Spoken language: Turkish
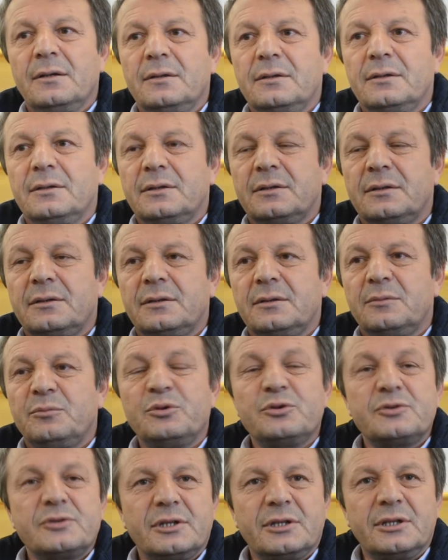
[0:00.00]
ee,
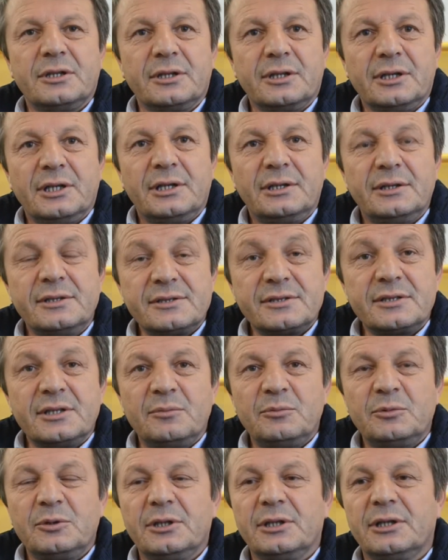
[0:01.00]
Bursa'dan geldi,
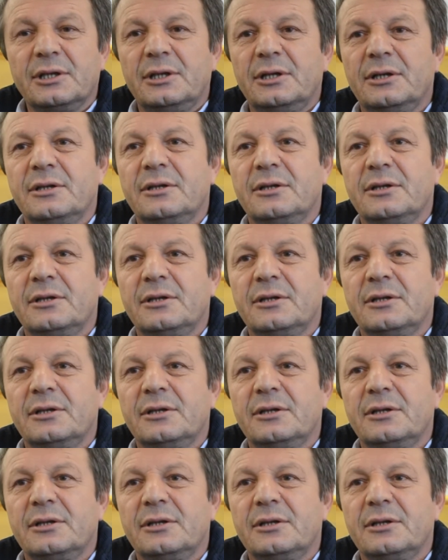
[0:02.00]
İstanbul'dan gelen